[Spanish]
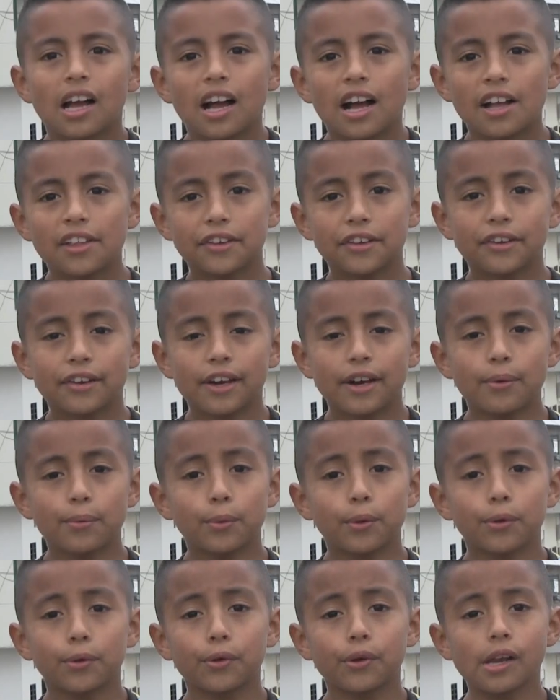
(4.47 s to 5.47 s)

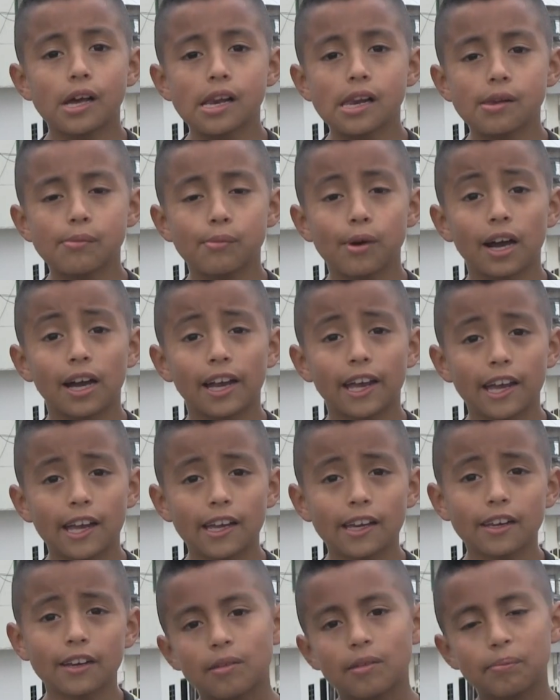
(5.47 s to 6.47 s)
Añoramos un
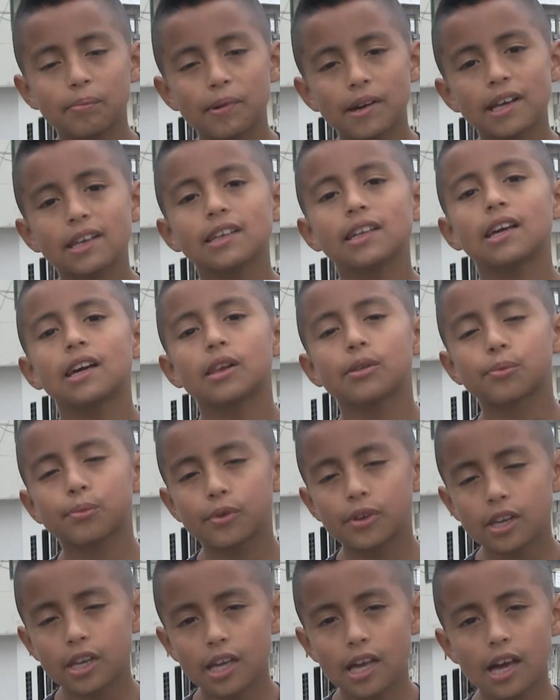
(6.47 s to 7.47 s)
Almaguer en paz y
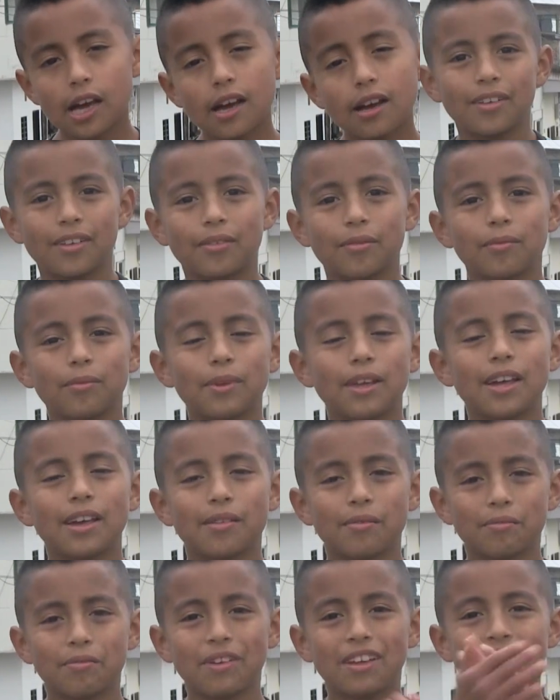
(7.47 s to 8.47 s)
armonía.
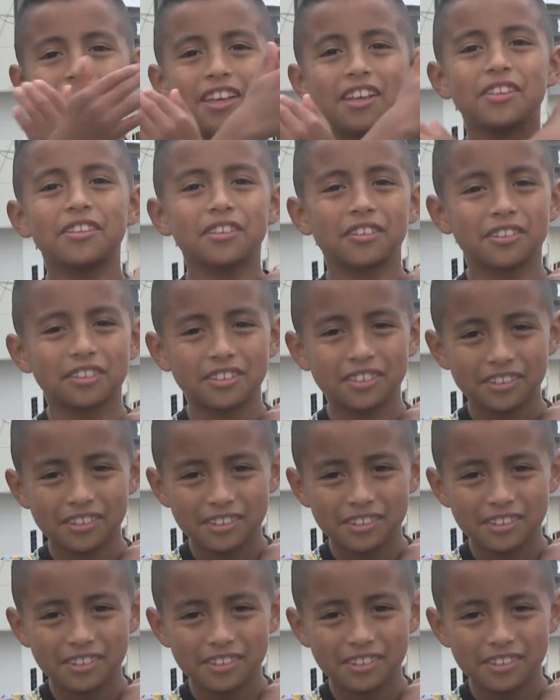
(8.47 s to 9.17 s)
Bienvenidos.